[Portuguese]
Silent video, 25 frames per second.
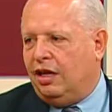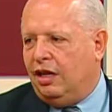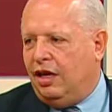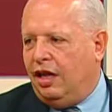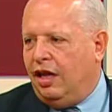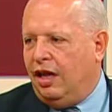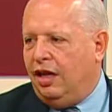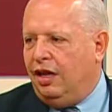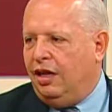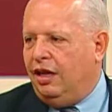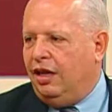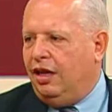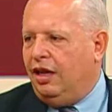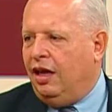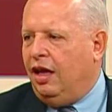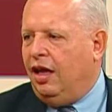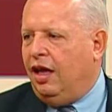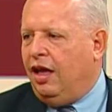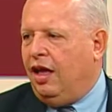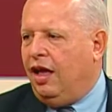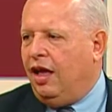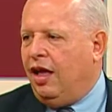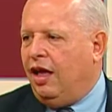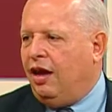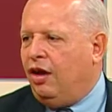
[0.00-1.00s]
lei
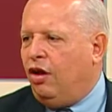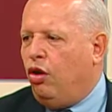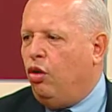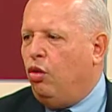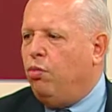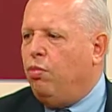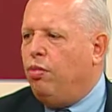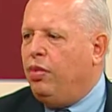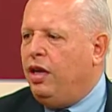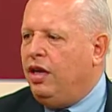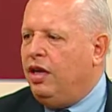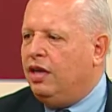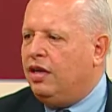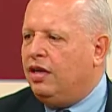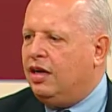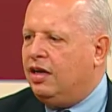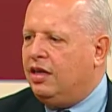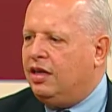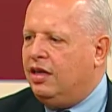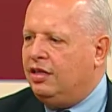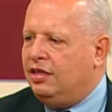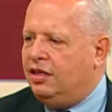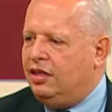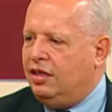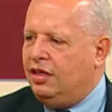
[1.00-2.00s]
ela obriga
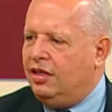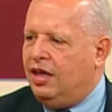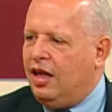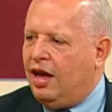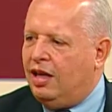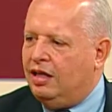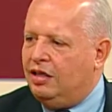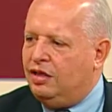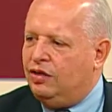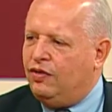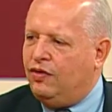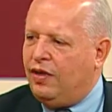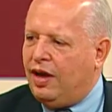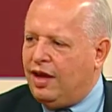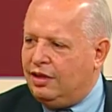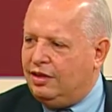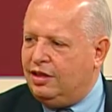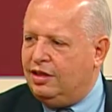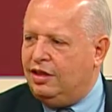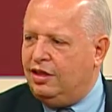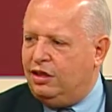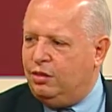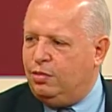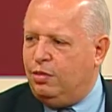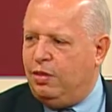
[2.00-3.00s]
que as cidades
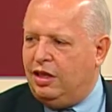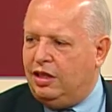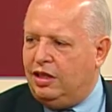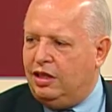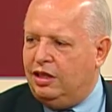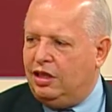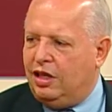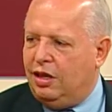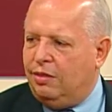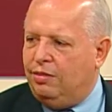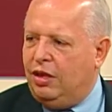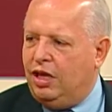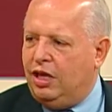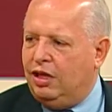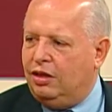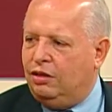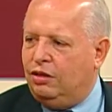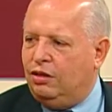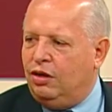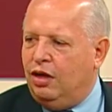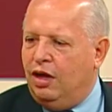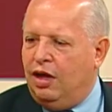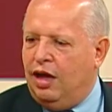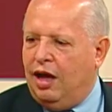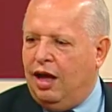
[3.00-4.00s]
façam esse
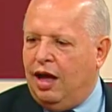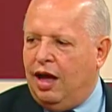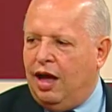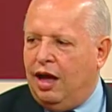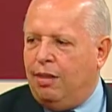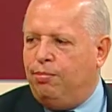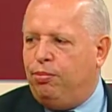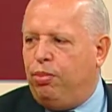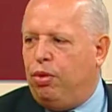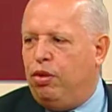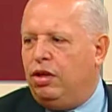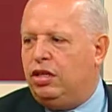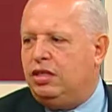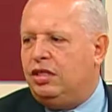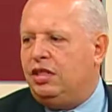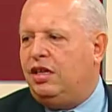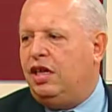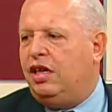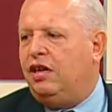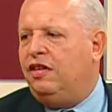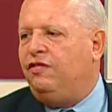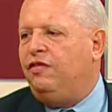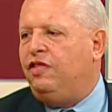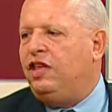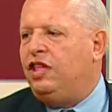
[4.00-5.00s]
planejamento após
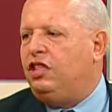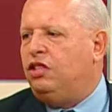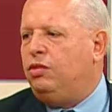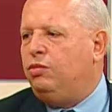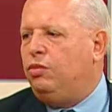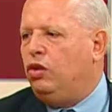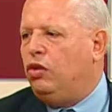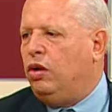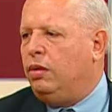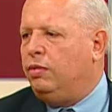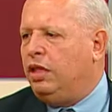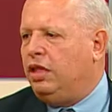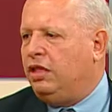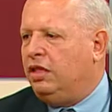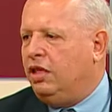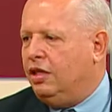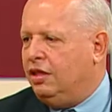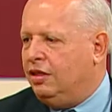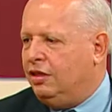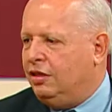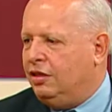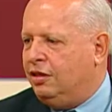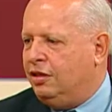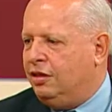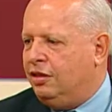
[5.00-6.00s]
ter 20 mil
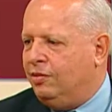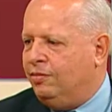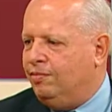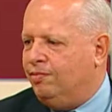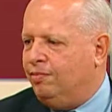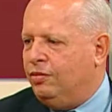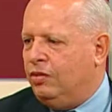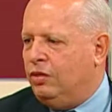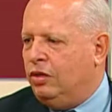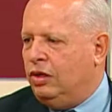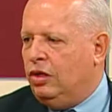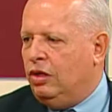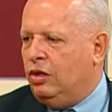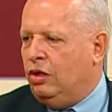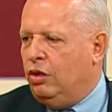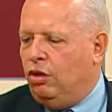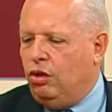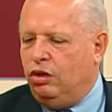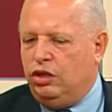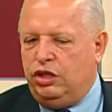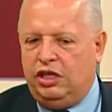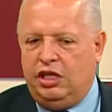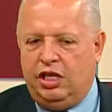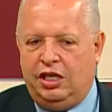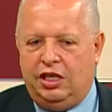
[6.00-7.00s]
habitantes.
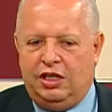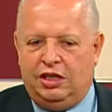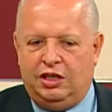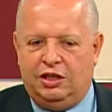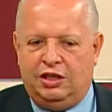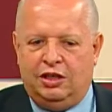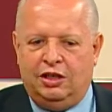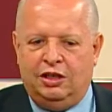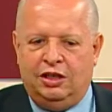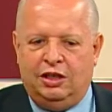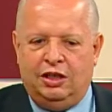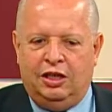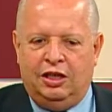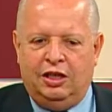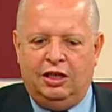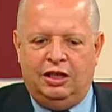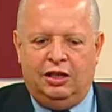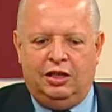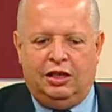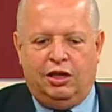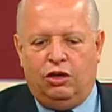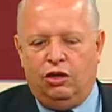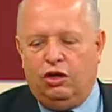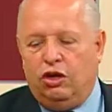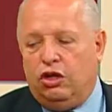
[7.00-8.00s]
Ou seja,
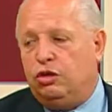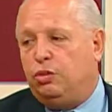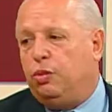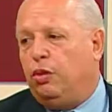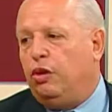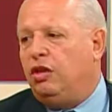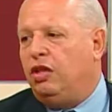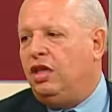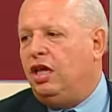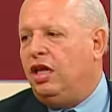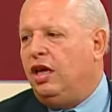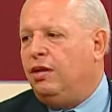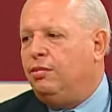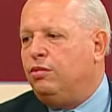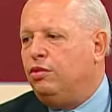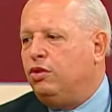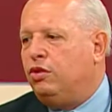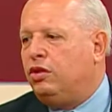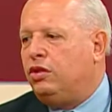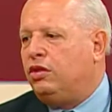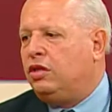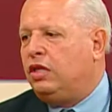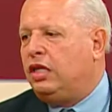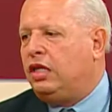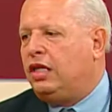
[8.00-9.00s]
então nós
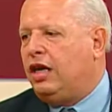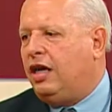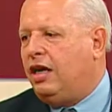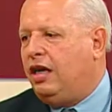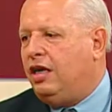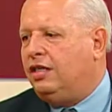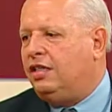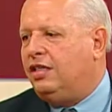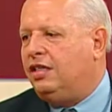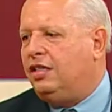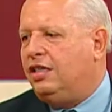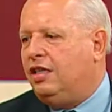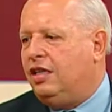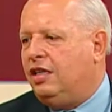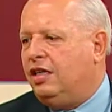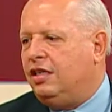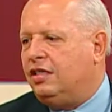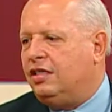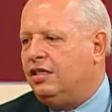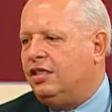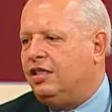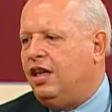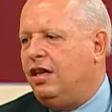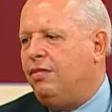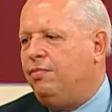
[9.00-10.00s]
podemos crescer
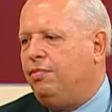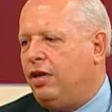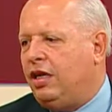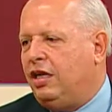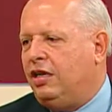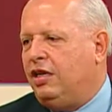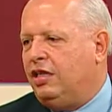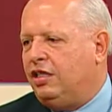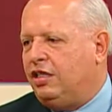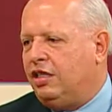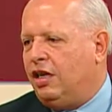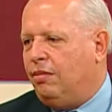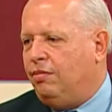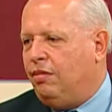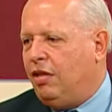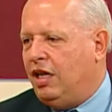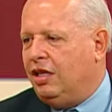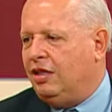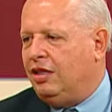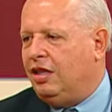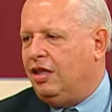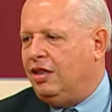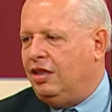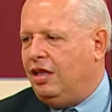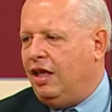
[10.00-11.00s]
sem
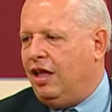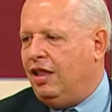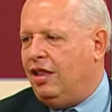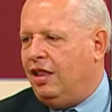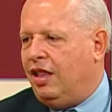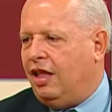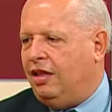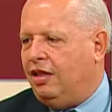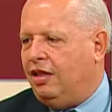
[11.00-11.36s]
planejamento até